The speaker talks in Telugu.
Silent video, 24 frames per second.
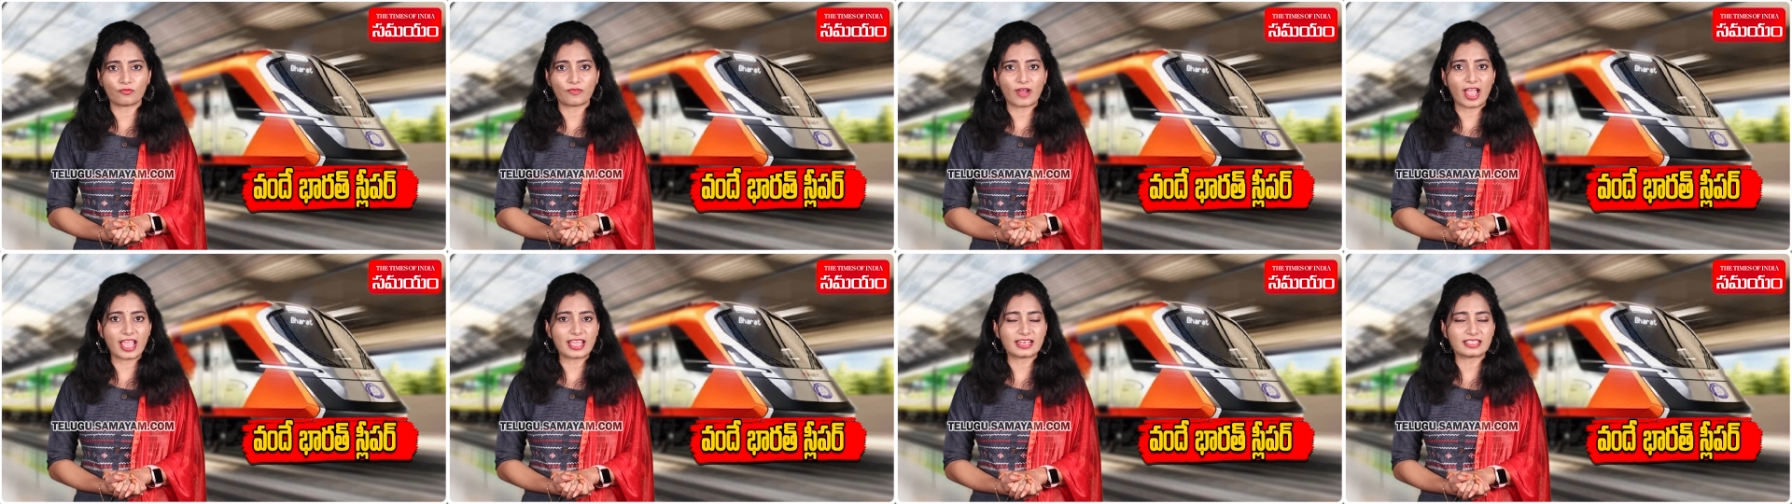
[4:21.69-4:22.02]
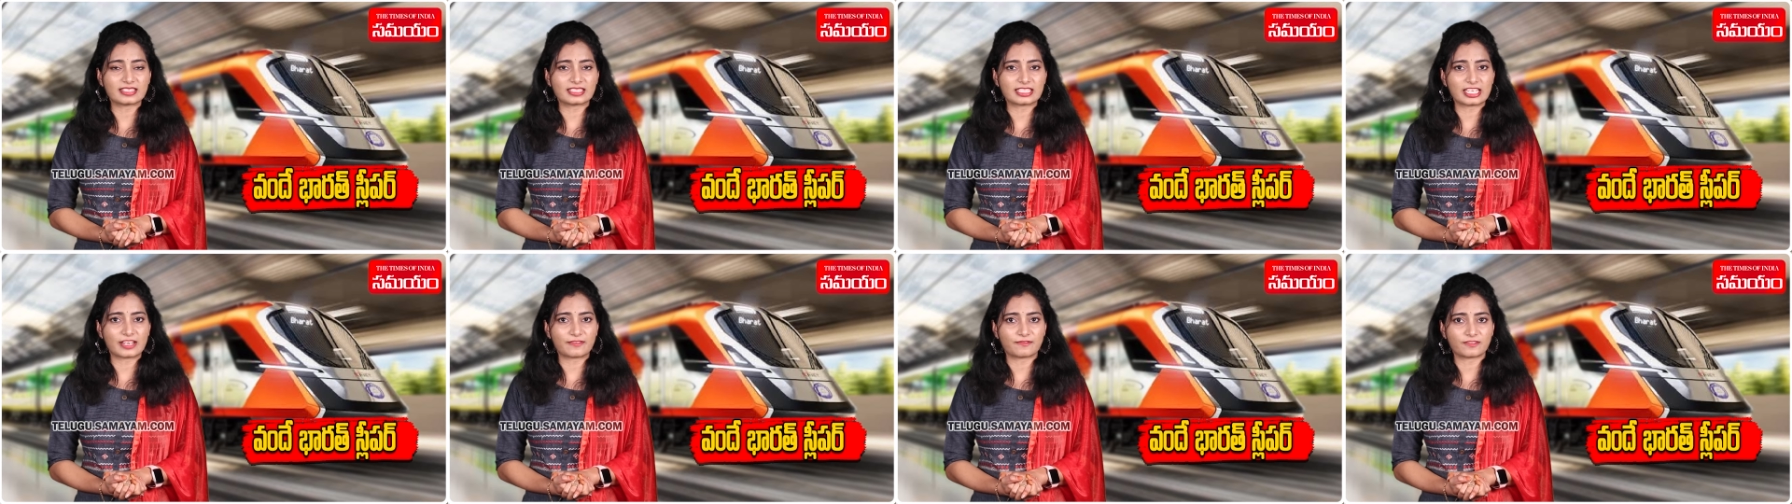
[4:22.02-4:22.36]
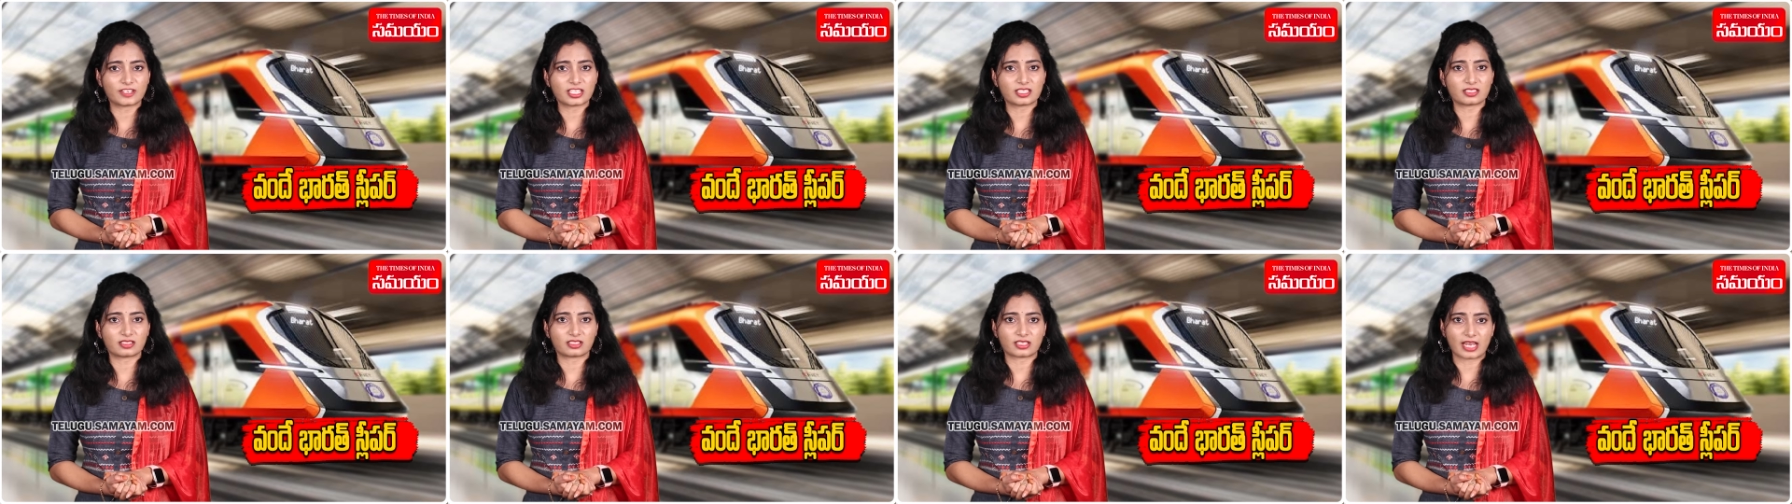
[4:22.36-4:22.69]
ఫైర్
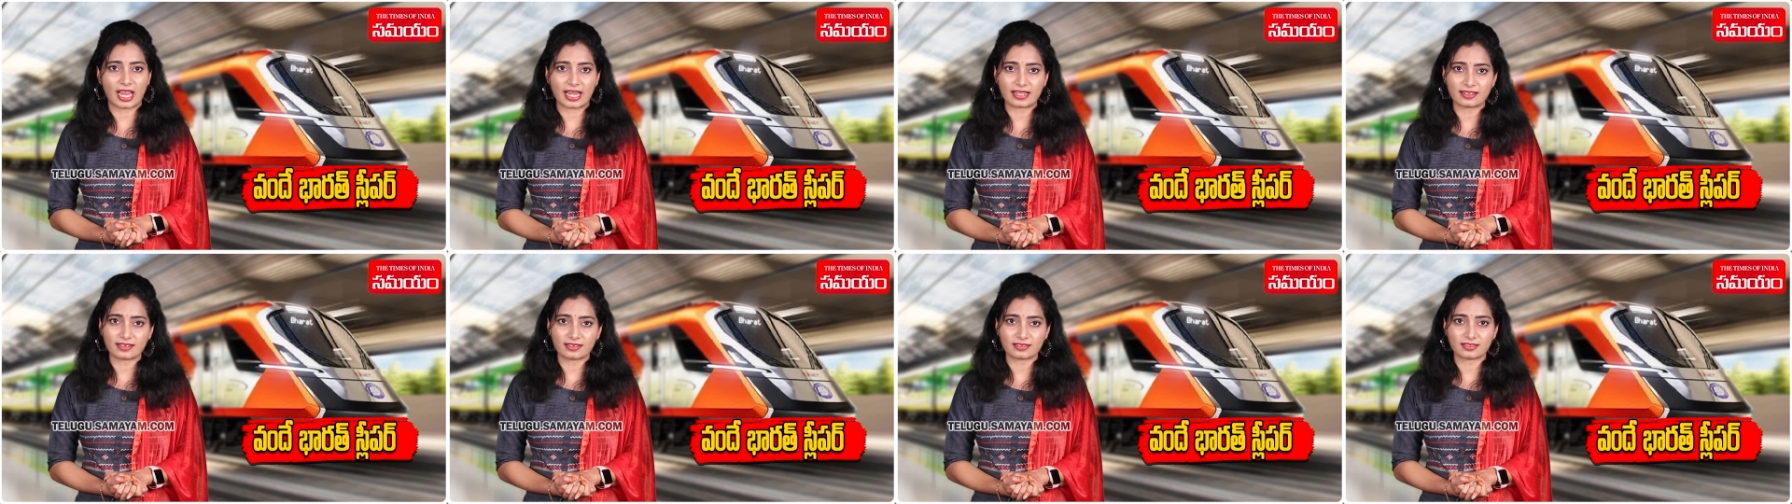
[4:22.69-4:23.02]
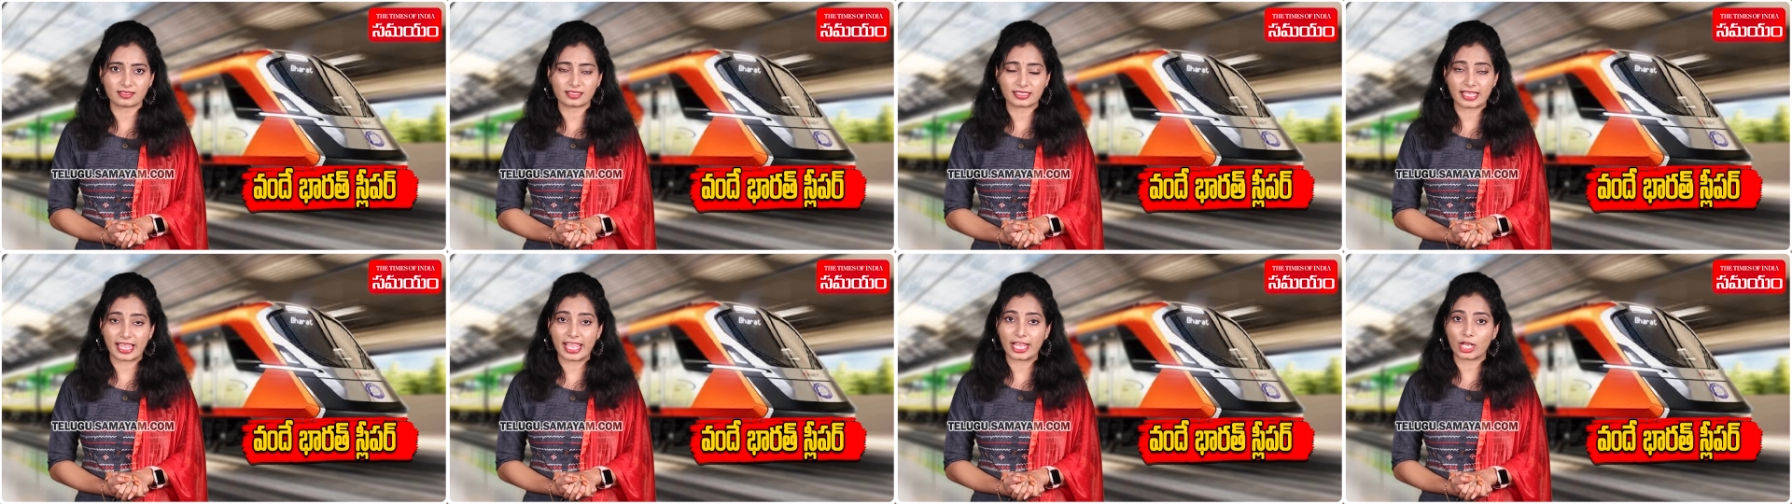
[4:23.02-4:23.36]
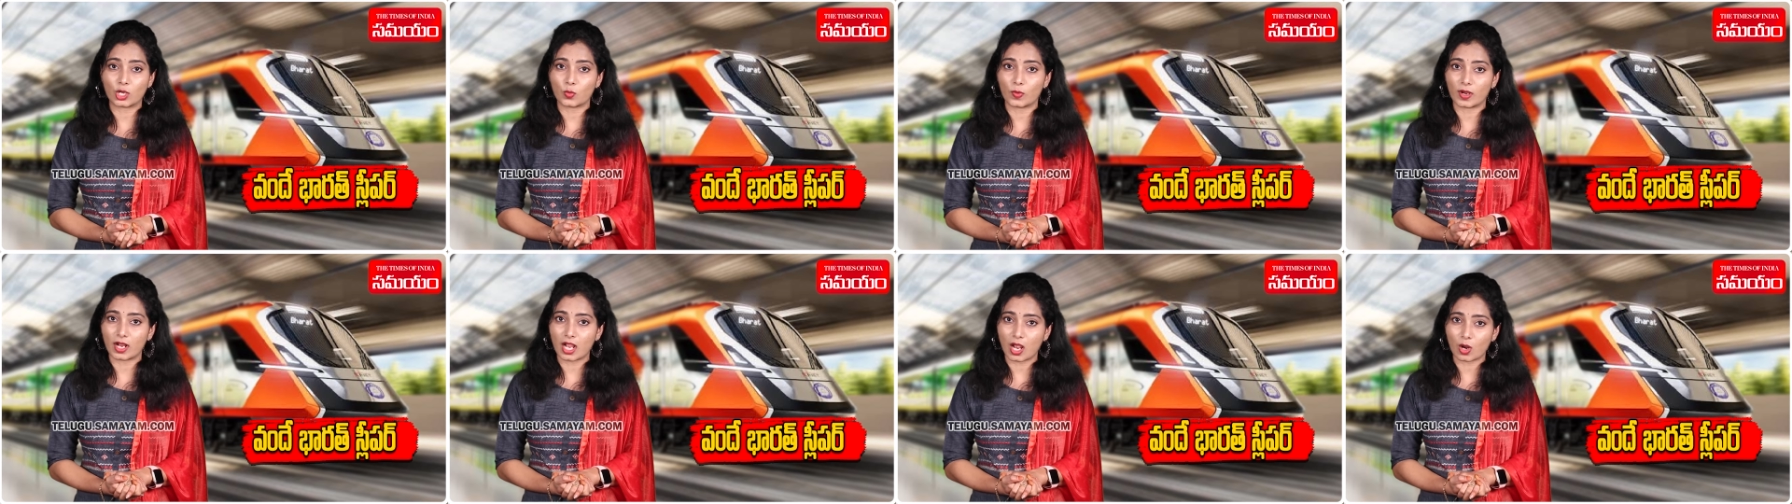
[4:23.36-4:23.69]
సేఫ్టీ స్టాండర్డ్స్
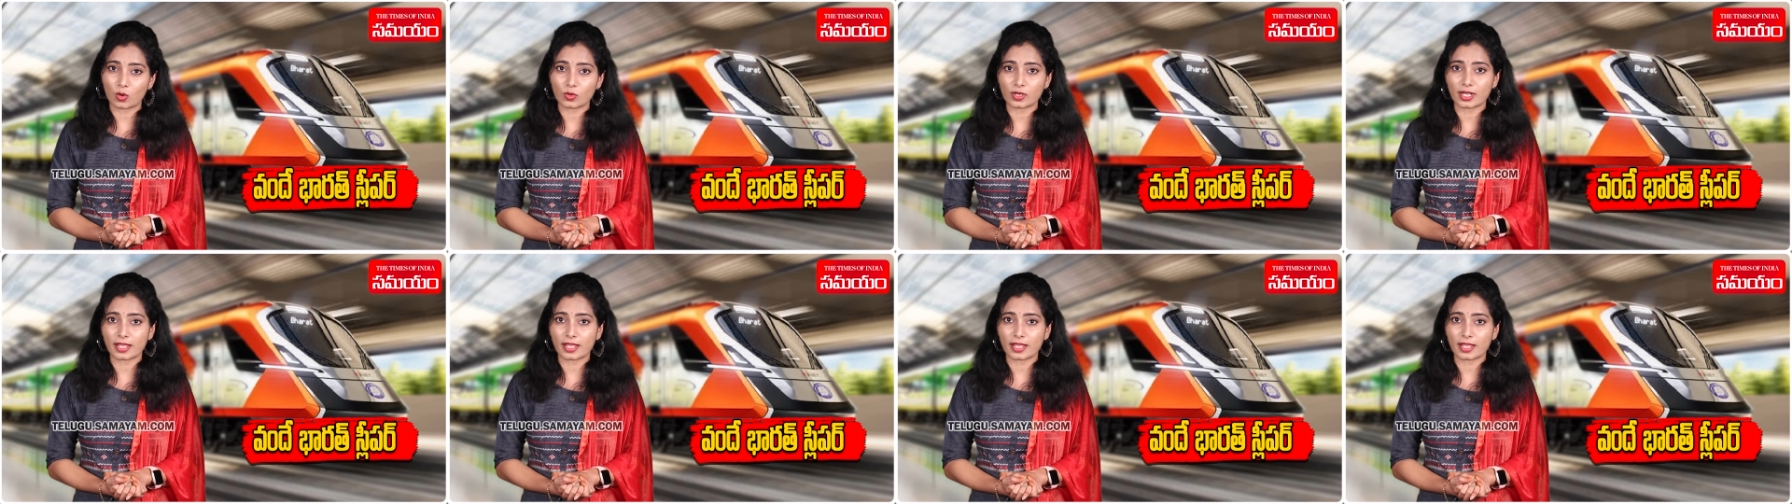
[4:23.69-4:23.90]
ఎక్కువగా